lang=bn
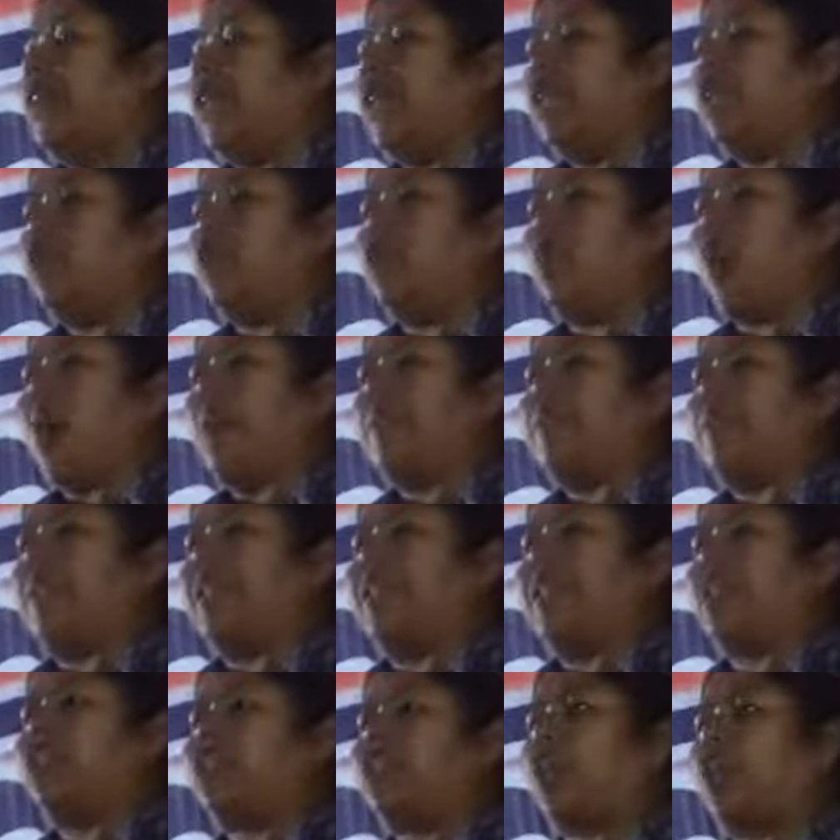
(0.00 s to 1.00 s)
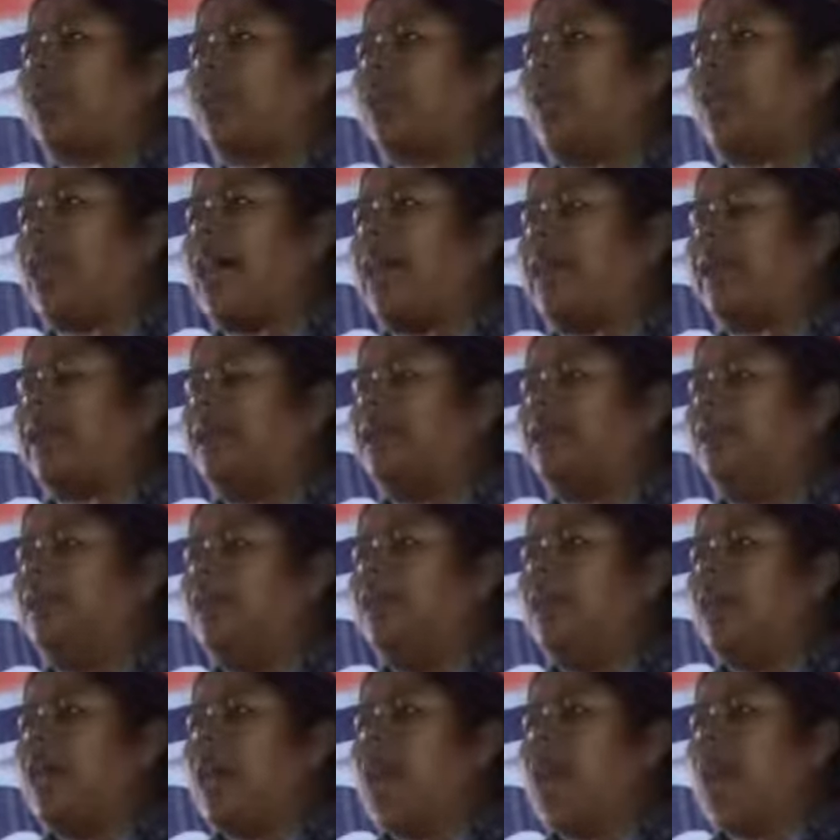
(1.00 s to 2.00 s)
কিন্তু আপনাদের সরকার
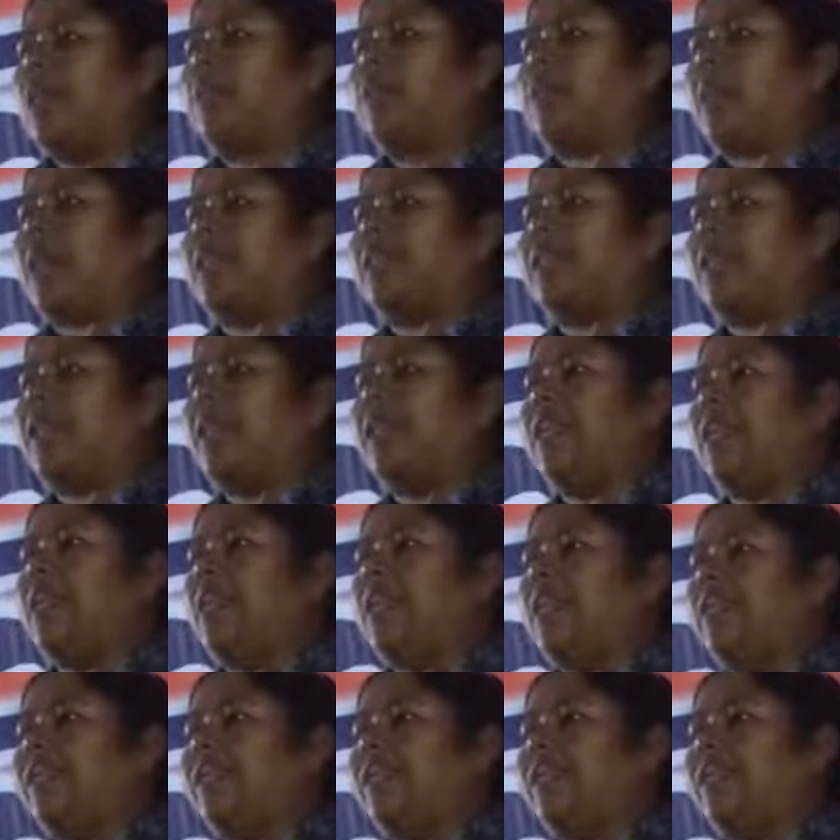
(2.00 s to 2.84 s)
আপনার তিন